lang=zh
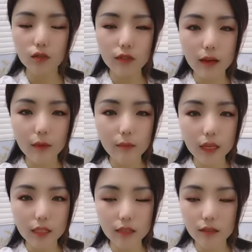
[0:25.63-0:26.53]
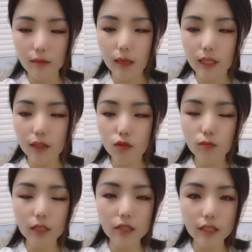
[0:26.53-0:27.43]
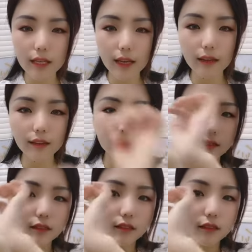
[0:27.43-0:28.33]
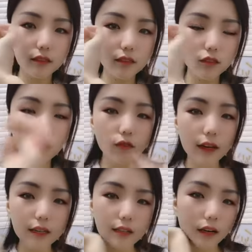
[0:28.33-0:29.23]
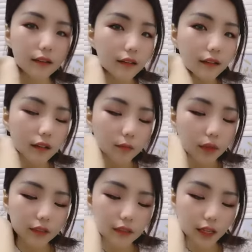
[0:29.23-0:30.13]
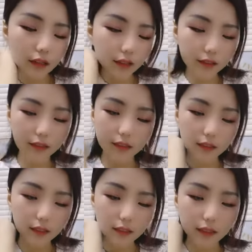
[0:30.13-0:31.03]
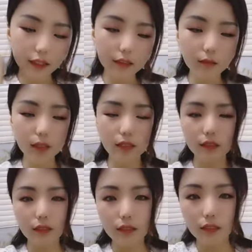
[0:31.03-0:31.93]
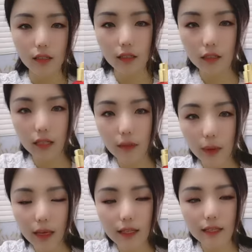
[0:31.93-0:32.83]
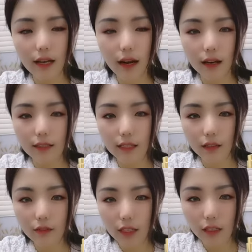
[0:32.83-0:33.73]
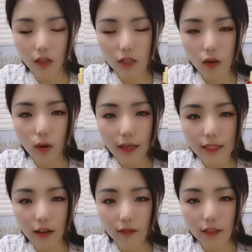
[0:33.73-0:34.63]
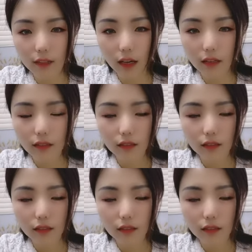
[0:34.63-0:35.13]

就咱们每次每天出门之前，手腕上、脖子上。可以那么，呃，可以喷一下啊，这个味道是花香味的，